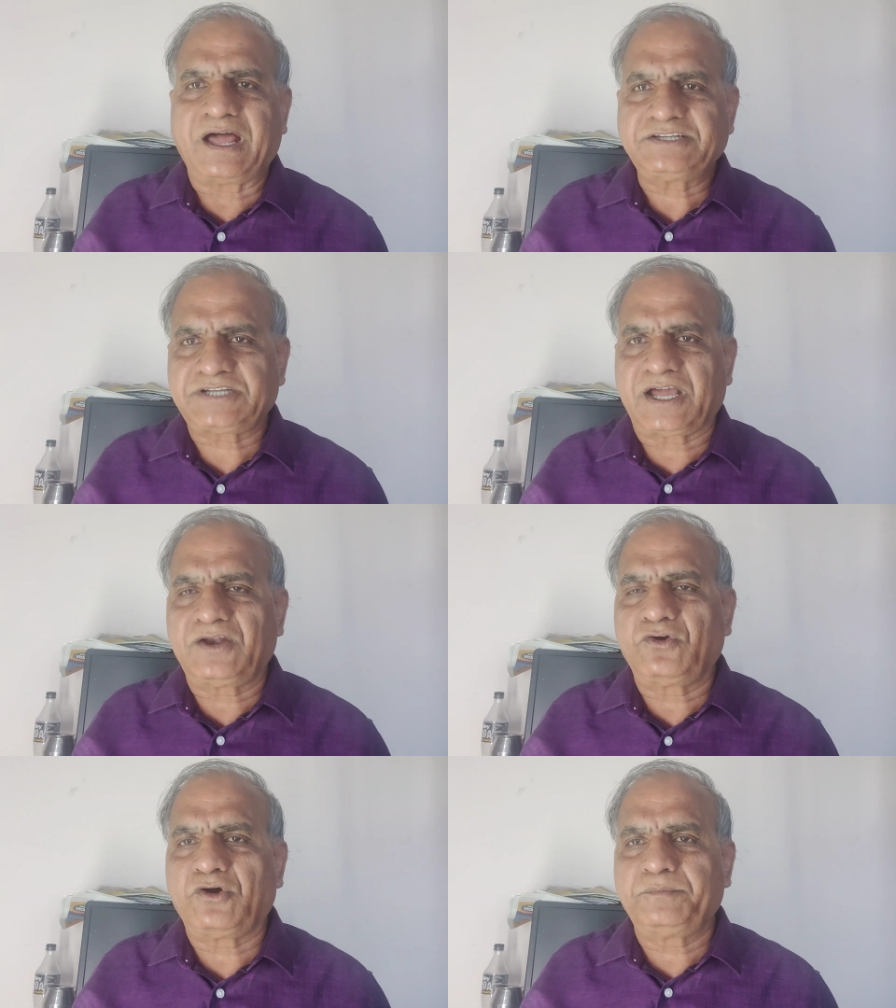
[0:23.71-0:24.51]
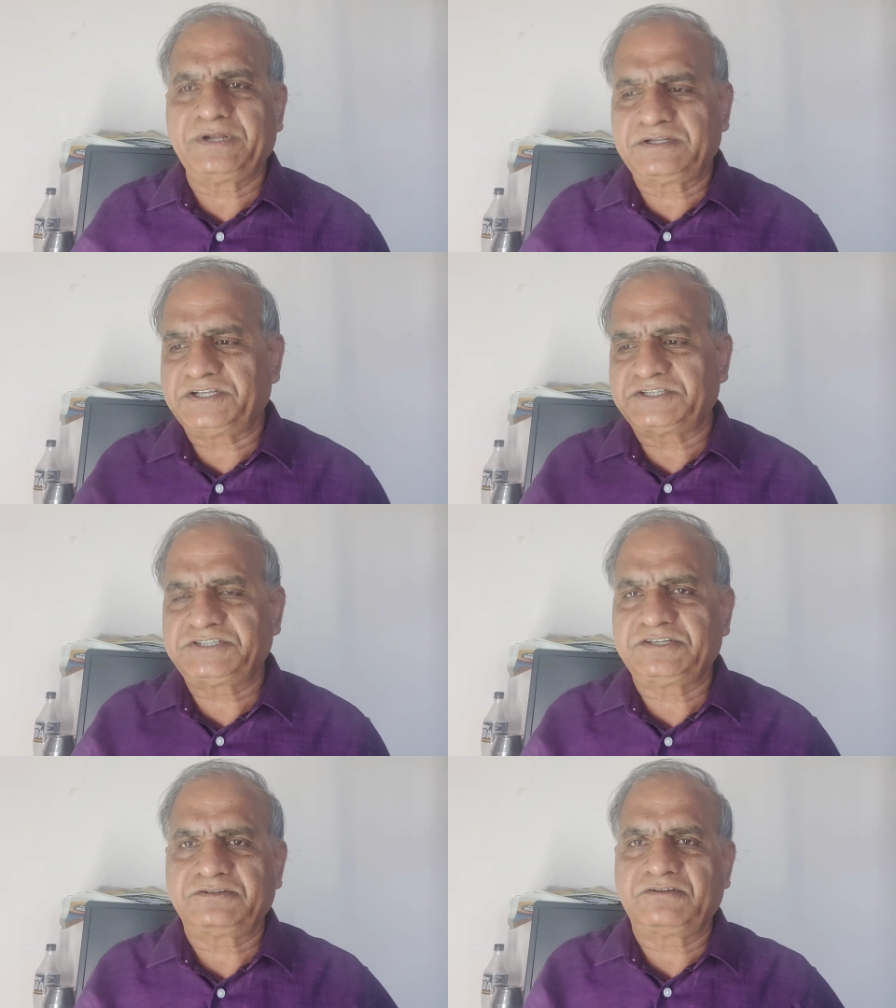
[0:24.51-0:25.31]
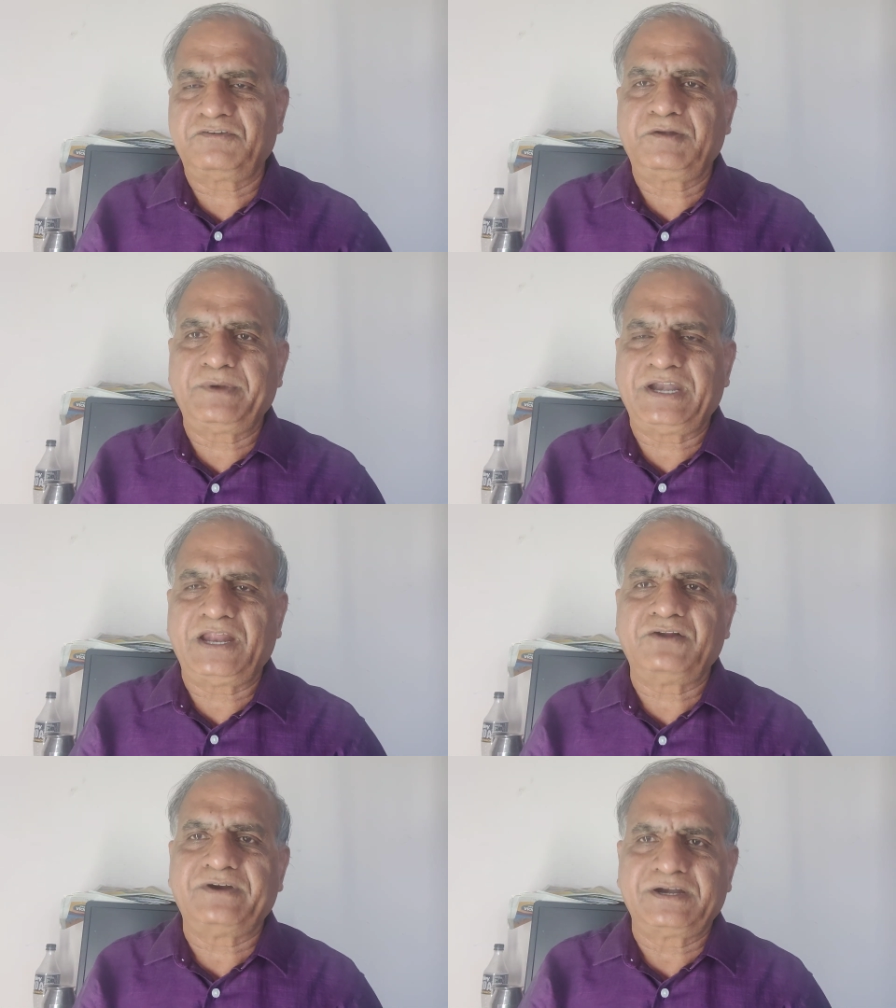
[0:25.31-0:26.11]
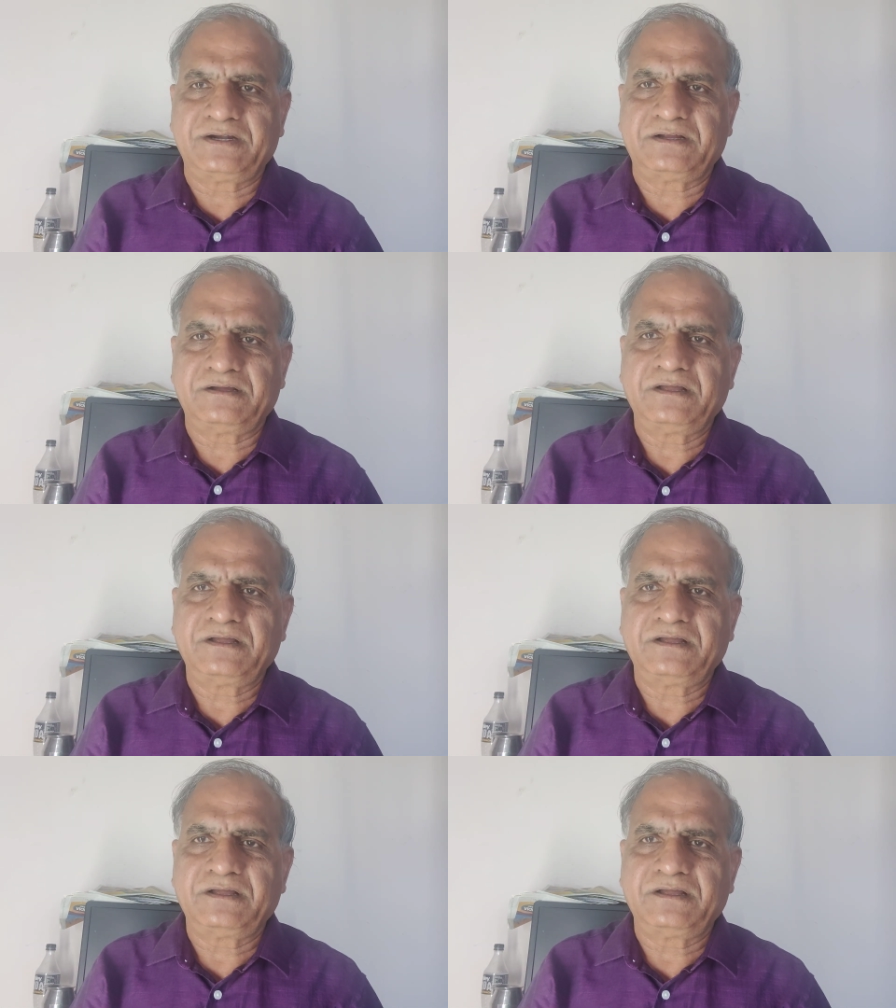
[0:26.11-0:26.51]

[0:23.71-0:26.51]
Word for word: లాస్ట్ ఆల్ హోప్ దట్ జస్టిస్ విల్ బి డెలివర్డ్